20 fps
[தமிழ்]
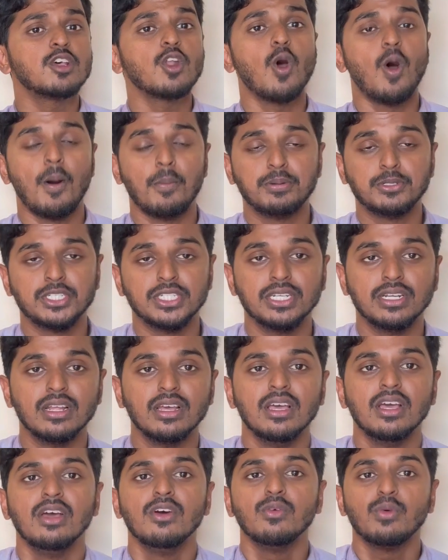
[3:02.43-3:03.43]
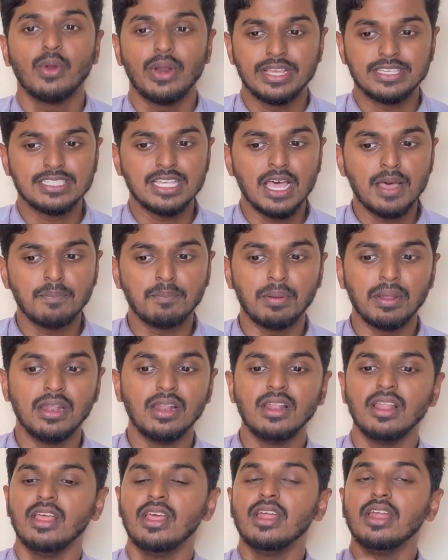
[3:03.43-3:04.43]
அன் ஆப்ஷன் ஃபார் எக்ஸாம்பிள்
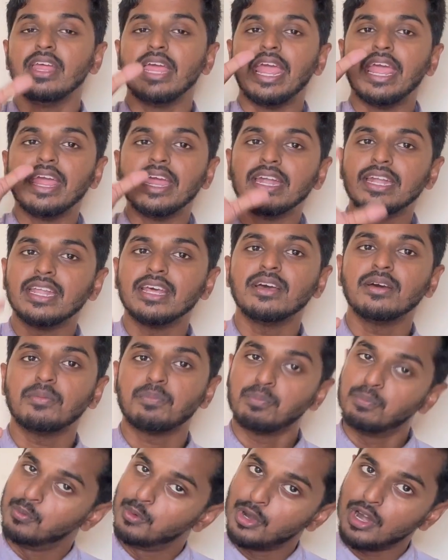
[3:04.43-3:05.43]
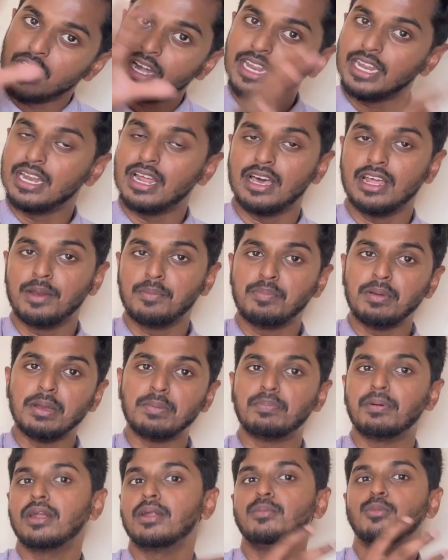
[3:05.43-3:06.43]
எங்கிட்ட முன்னாடி நான்
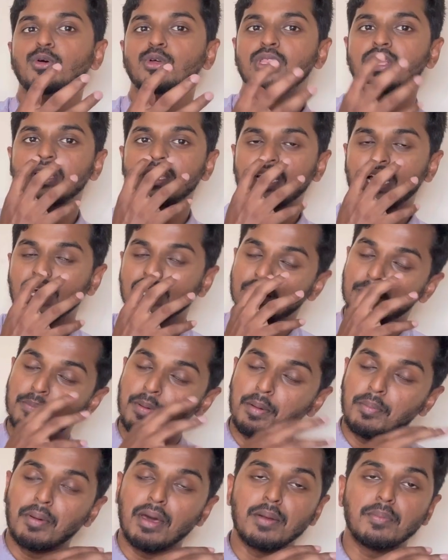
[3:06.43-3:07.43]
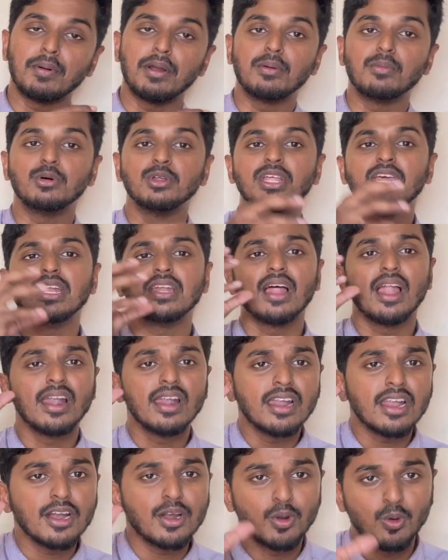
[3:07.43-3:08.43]
ரிப்பீட் பண்ணும்போது அதை ப்ரிப்பேர் பண்ணும்போதே
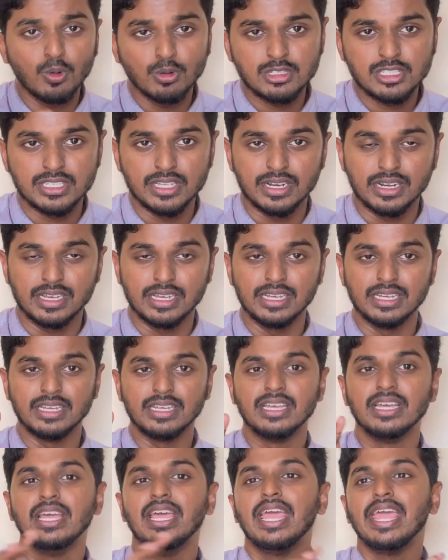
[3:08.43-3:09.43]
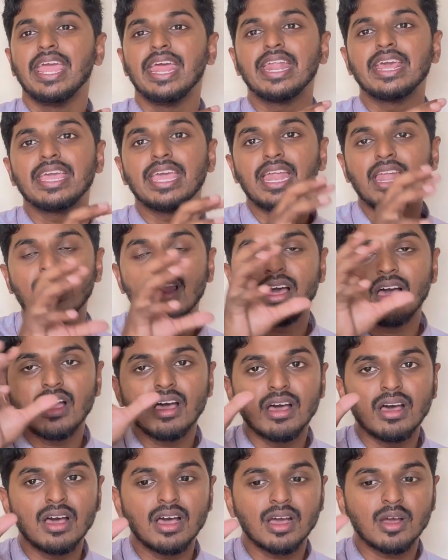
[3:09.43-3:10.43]
நல்ல நோட்ஸ் இருக்குது எனக்கு எல்லா
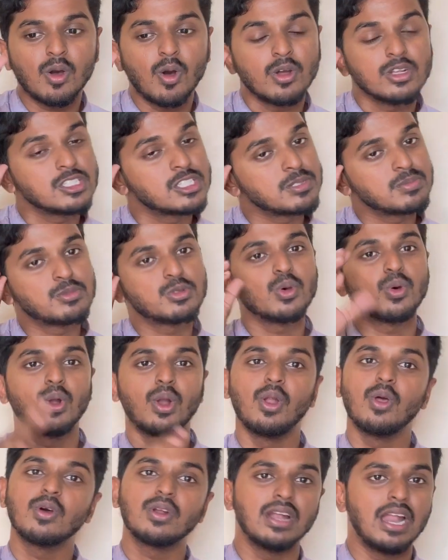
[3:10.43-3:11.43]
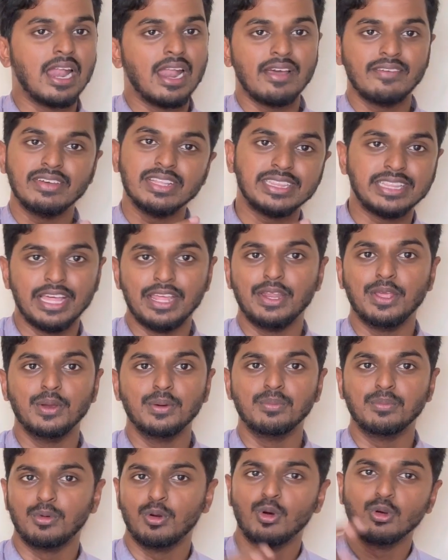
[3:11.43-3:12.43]
கான்செப்ட்ஸும் ஓரளவுக்கு நல்லாவே
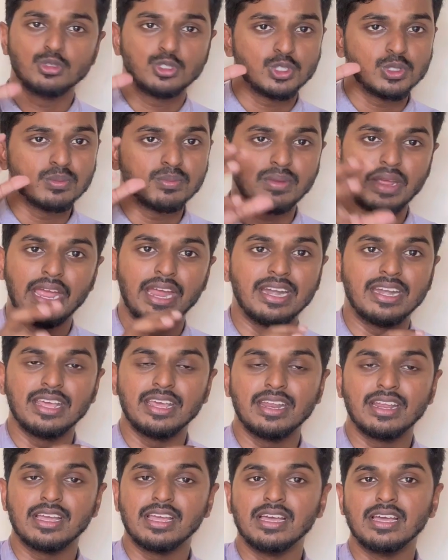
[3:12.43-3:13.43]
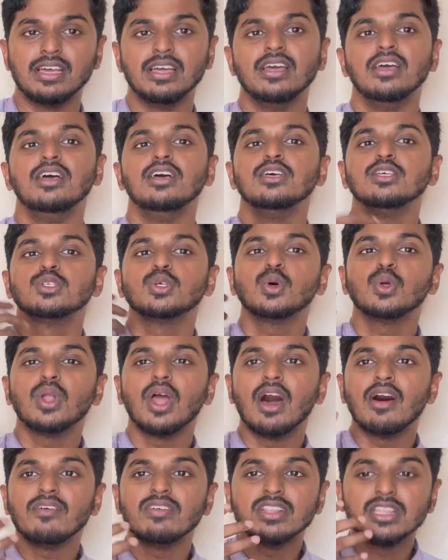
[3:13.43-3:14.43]
தெரியும் நோட்ஸும் எங்கிட்ட இருக்குது ஸோ
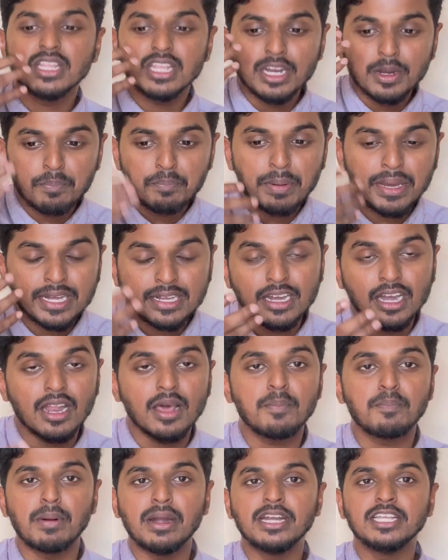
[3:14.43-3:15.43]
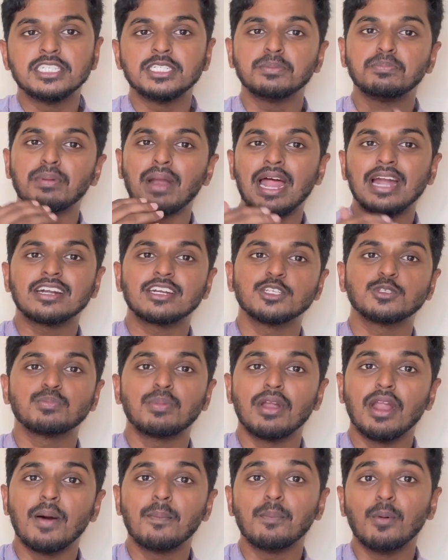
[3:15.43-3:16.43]
நான் வந்து ரிப்பீட்டடாக படித்து ப்ராக்டிஸ்
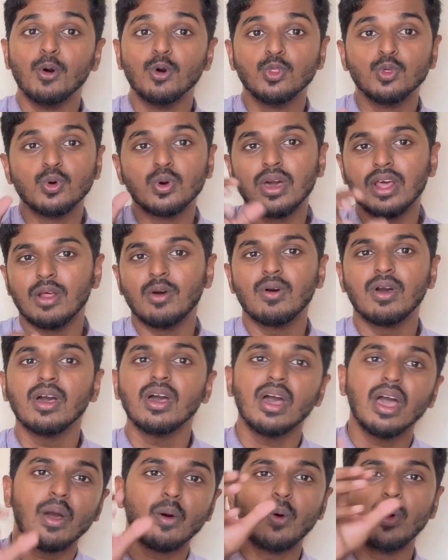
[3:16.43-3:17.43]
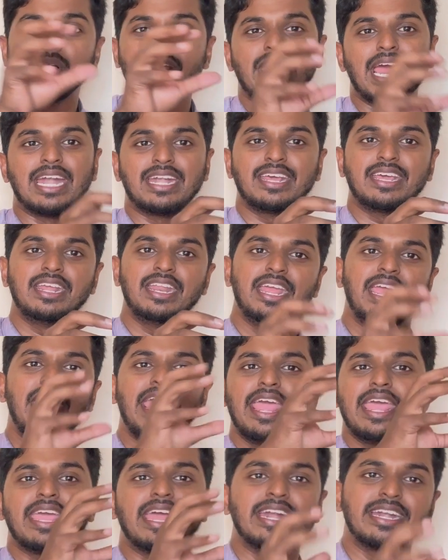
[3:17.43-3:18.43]
பண்ணால் போதுங்கிறவங்க ஒரு கேட்டகரி
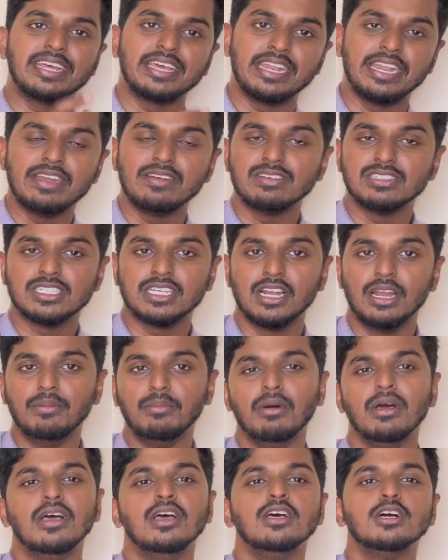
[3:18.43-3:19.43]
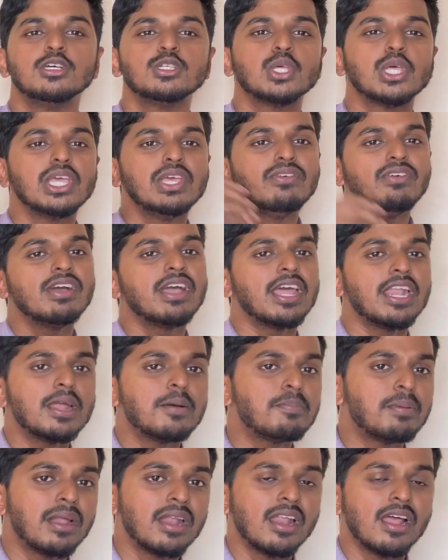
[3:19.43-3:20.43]
ஏ கேட்டகரின்னு வச்சுக்கலாம் ஸோ இவங்க என்ன
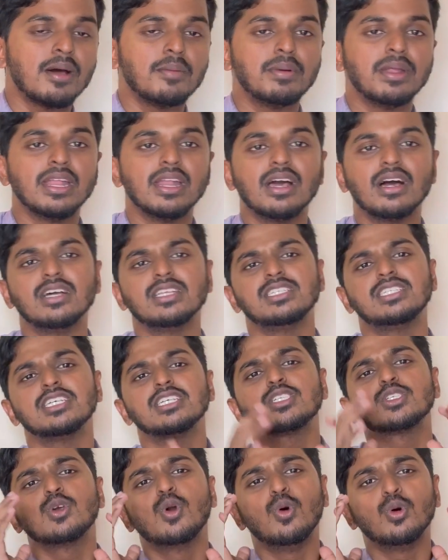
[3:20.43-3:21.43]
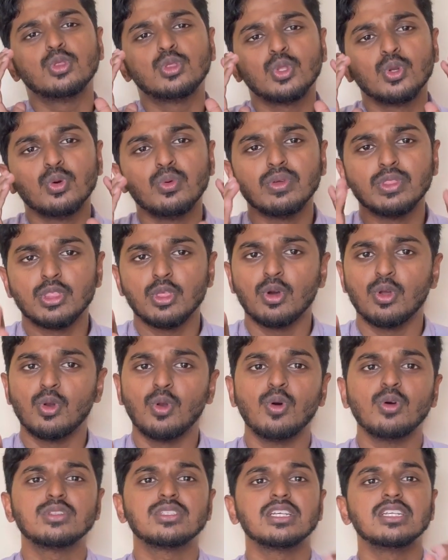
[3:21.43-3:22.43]
பண்ணலாம் அப்படின்னா ஜஸ்ட் கோ த்ரூ வித் யோர்
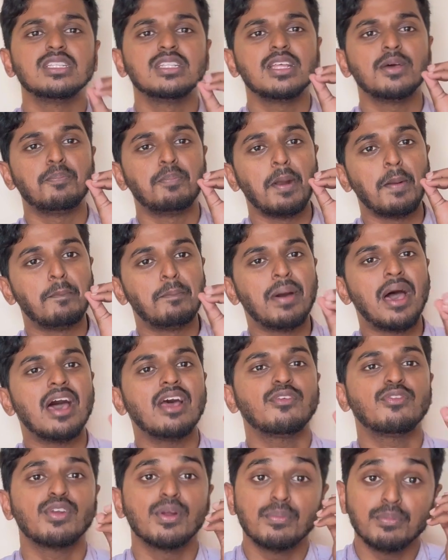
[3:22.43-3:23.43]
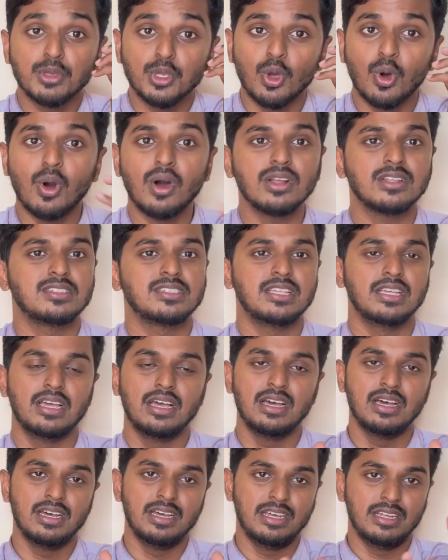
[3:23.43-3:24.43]
நோட்ஸ் அந்த ப்ரிப்பேர் ஃப்ரம் யோர்ஸ்
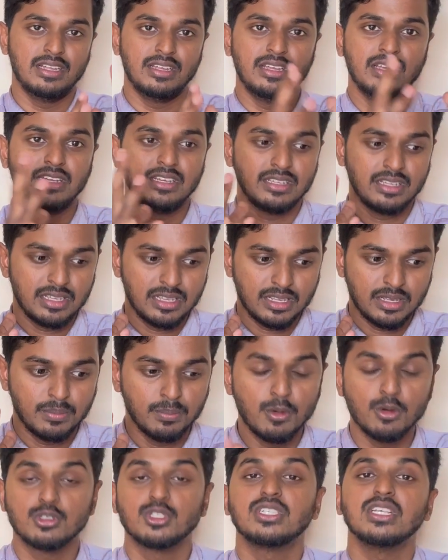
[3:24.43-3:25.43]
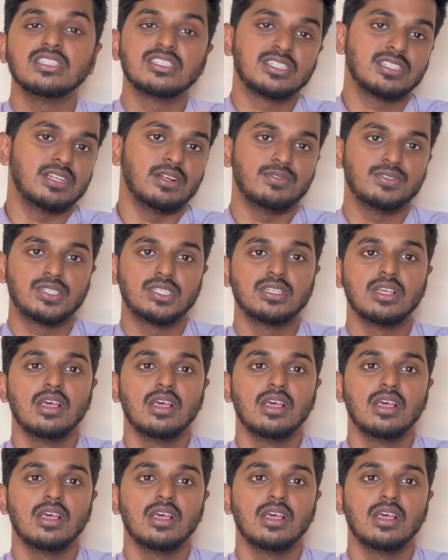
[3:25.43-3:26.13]
புக்ஸ் அண்ட் ஸ்டப்ஸ்